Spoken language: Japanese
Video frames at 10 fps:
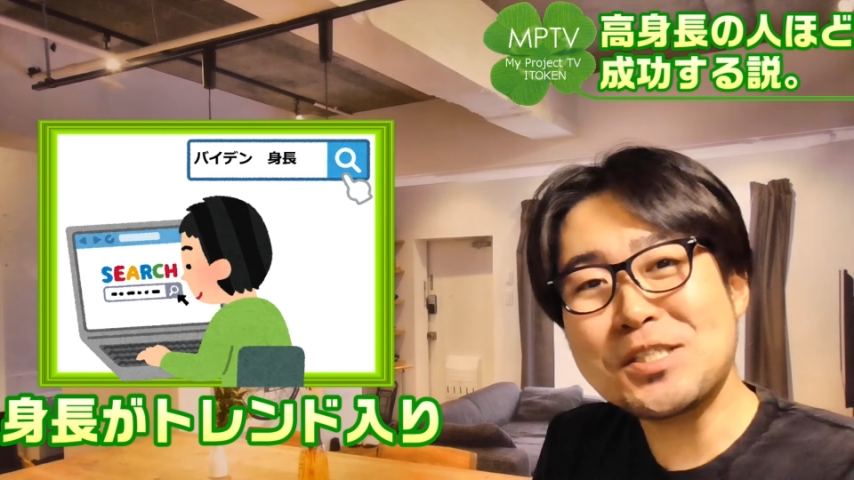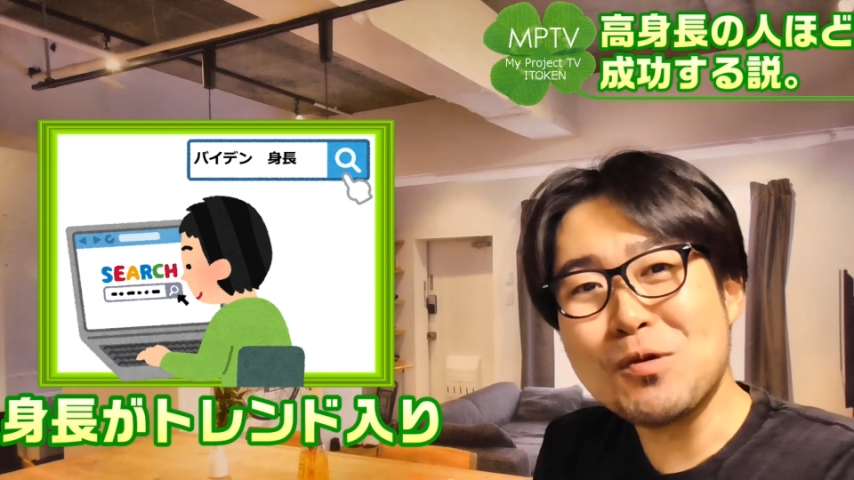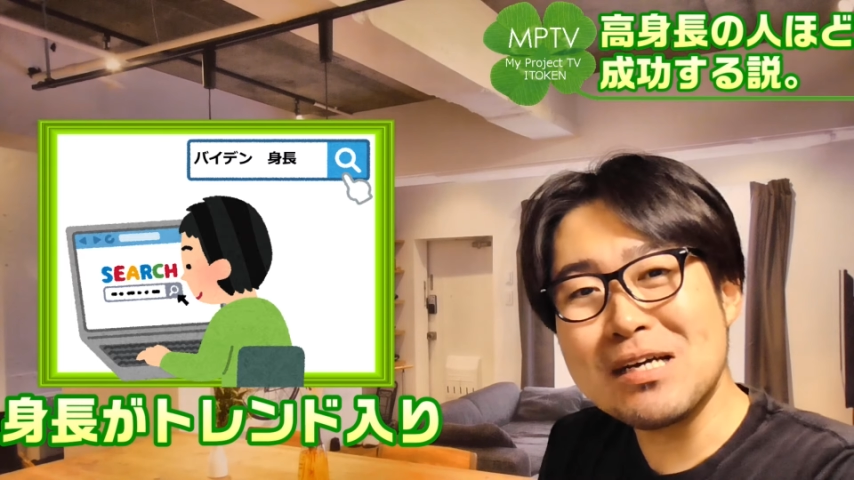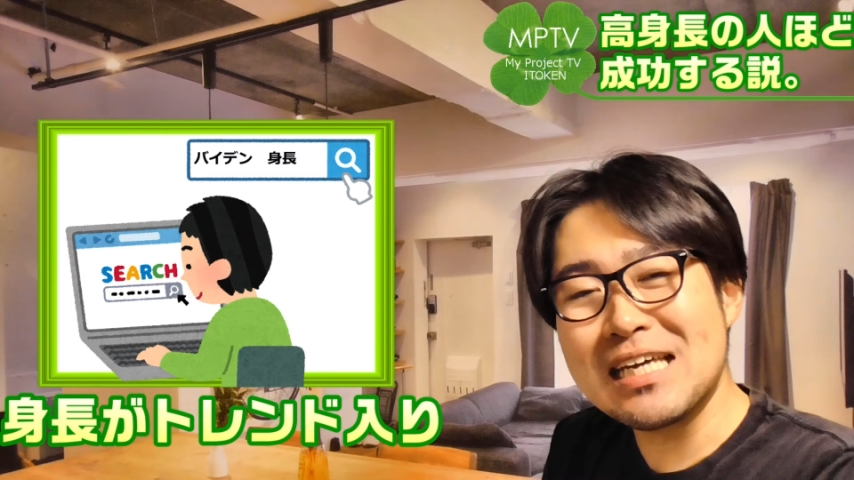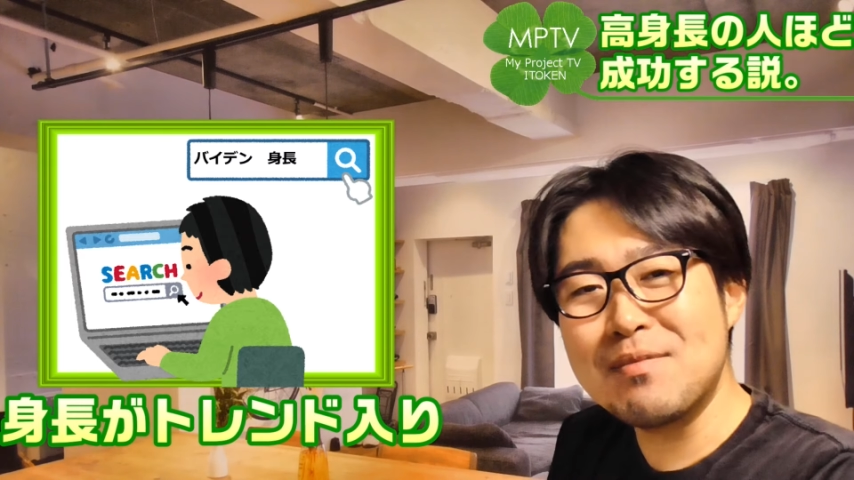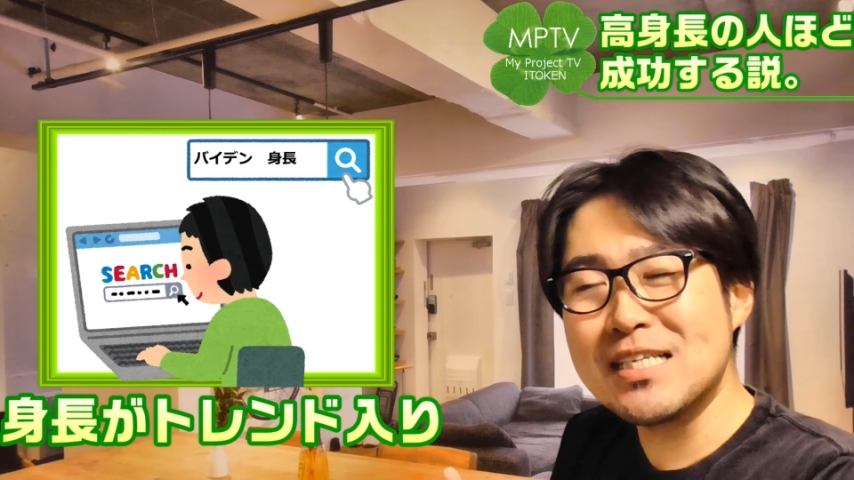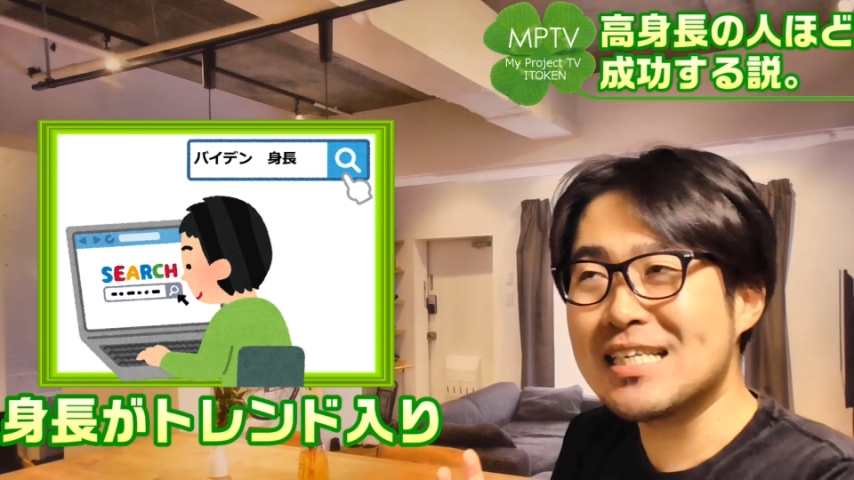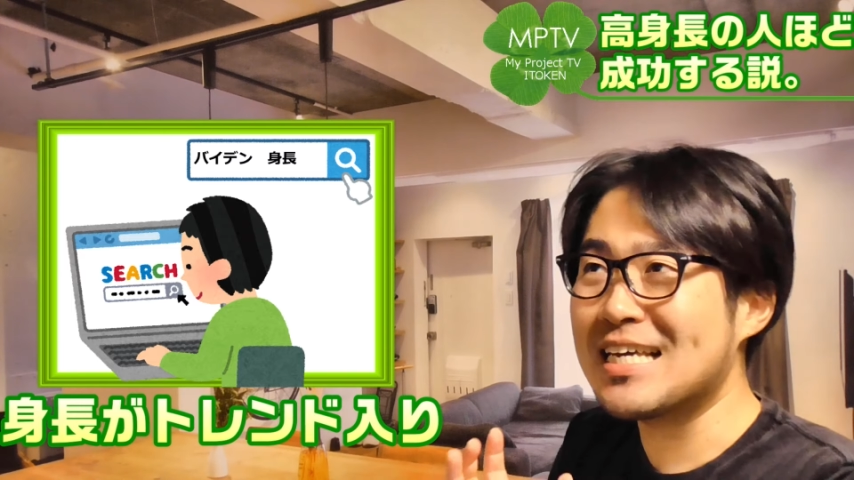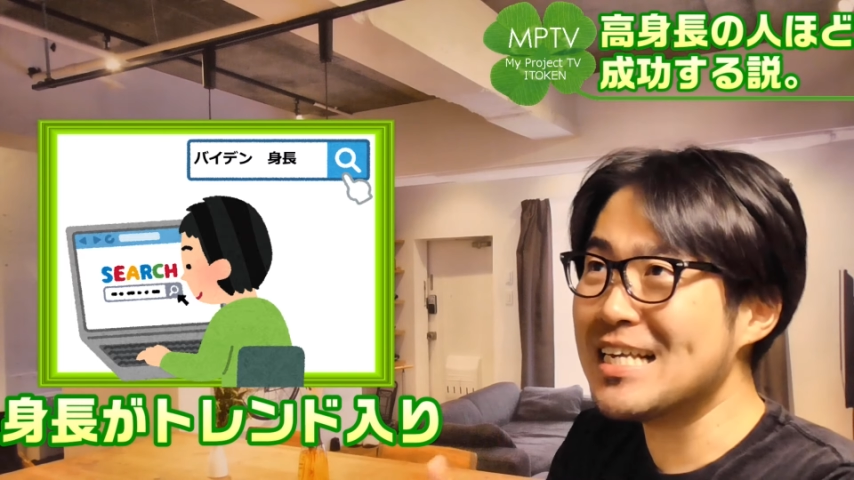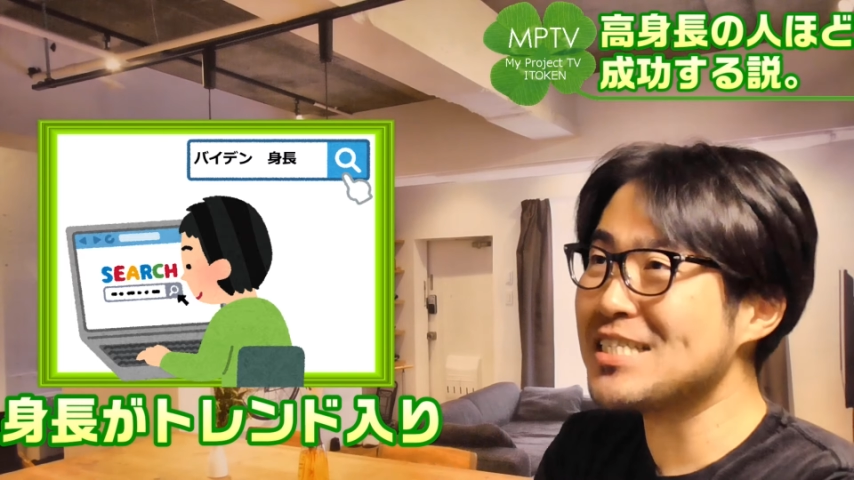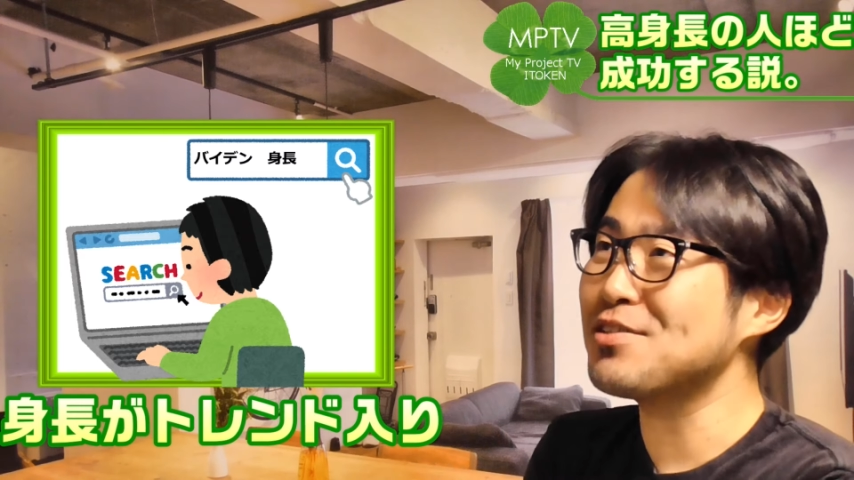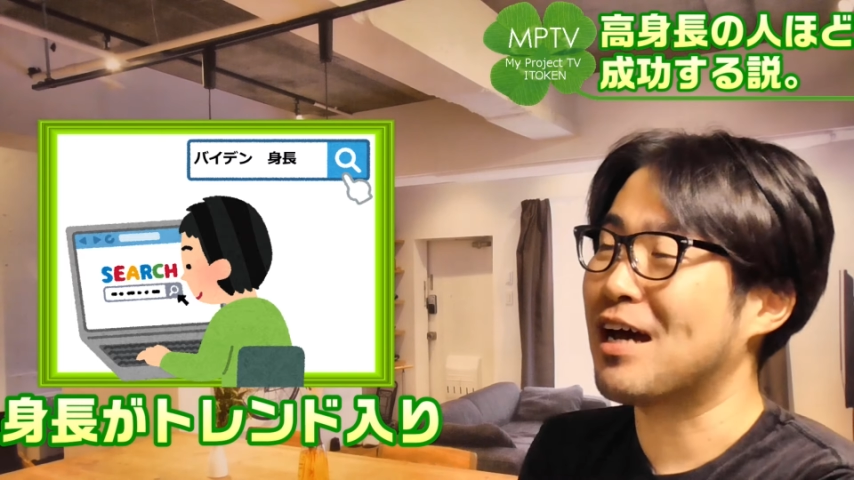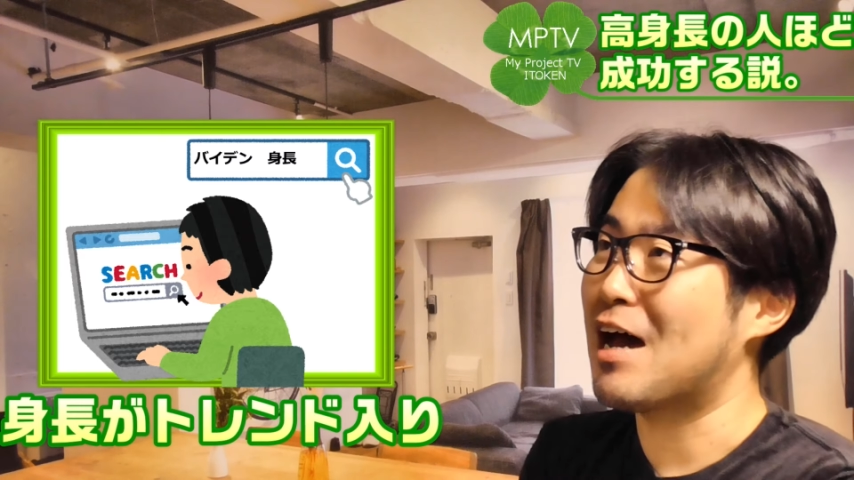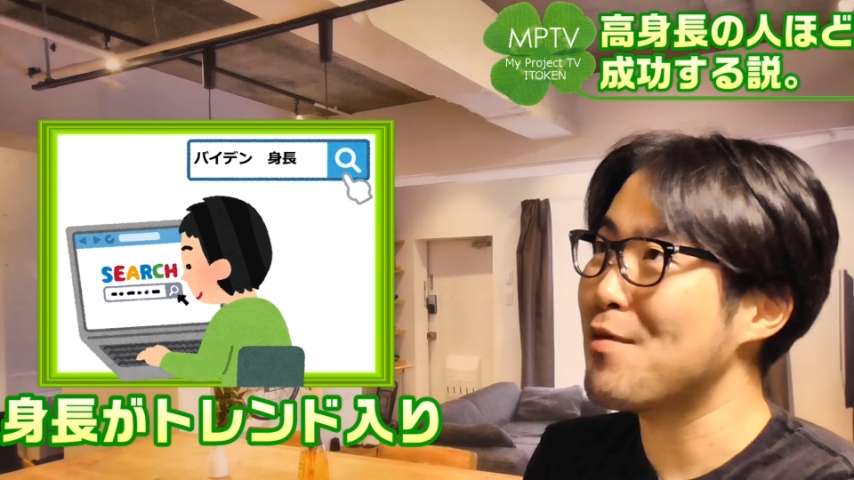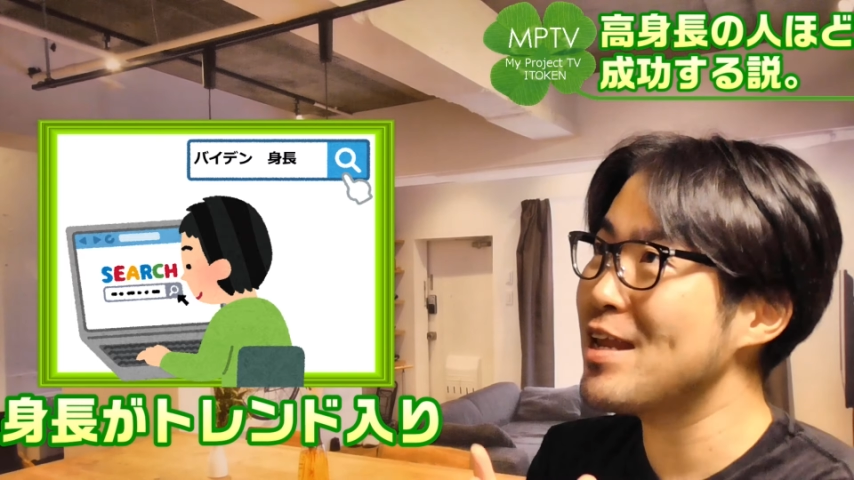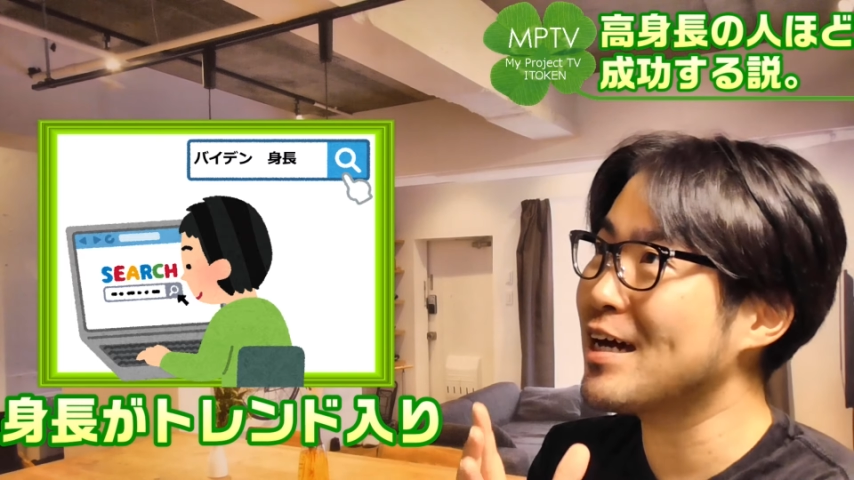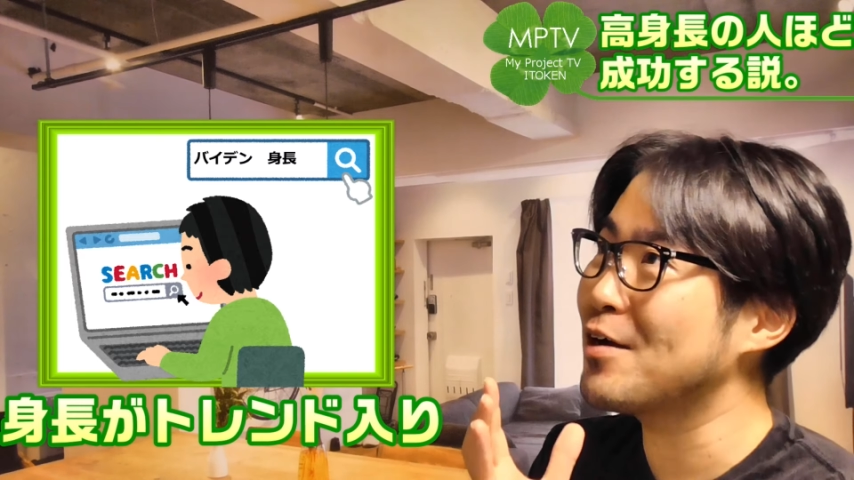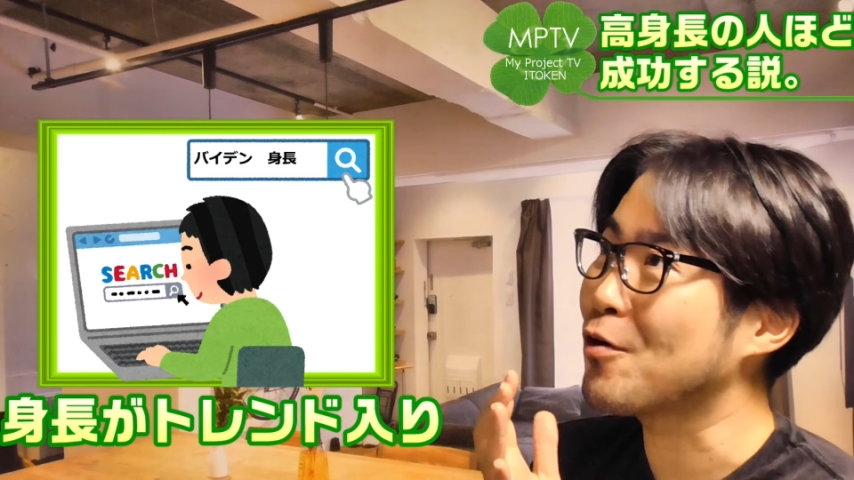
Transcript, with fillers: 身長を気にするのはアメリカ